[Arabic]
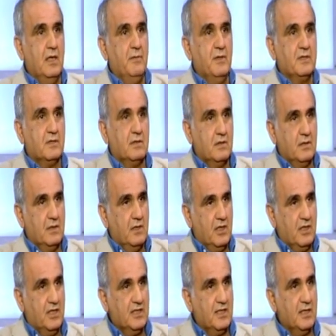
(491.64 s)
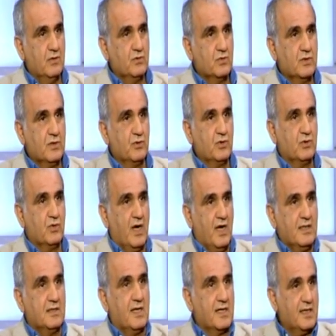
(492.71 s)
قمت حكيت انا وزوجته
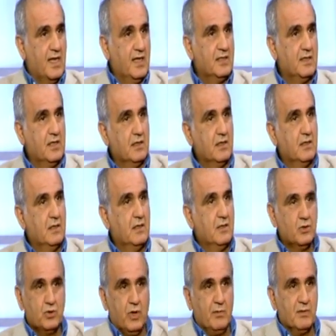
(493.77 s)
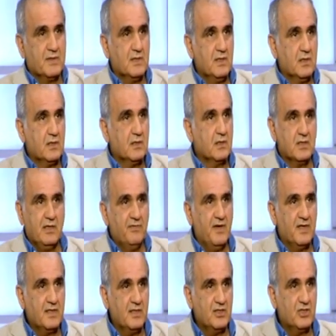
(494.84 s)
قعدنا التقينا شو عم يصير
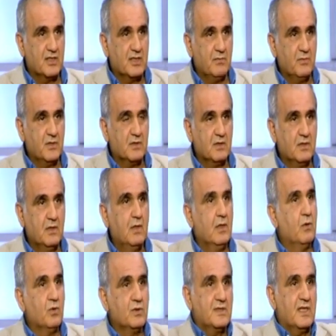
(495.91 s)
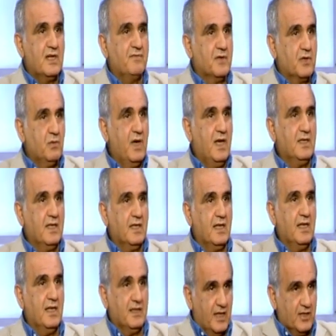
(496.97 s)
كيف هذا الشيء تمت وانصرفنا كل واحد
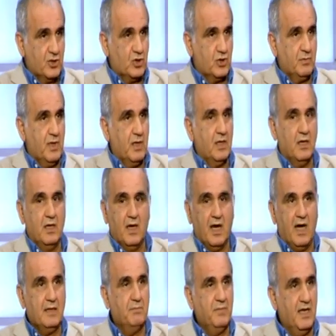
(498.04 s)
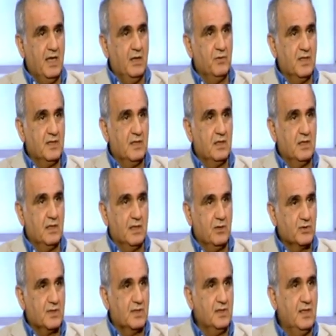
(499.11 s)
على نهار الجمعه قعدت بالقهوه انا
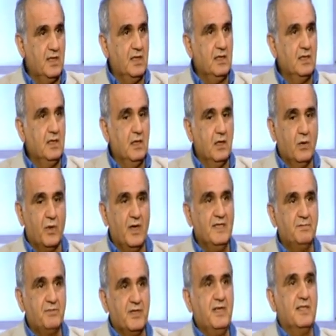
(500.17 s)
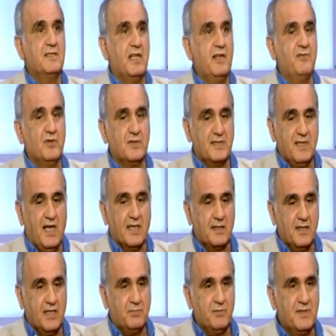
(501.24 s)
انا وصديق لإلي وقلت برن التليفون
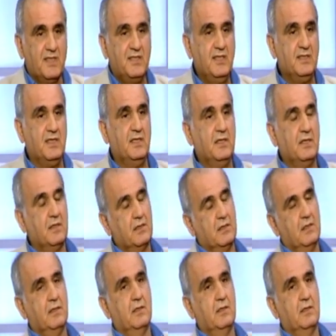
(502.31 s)
الساعه 12 من زياد عتيني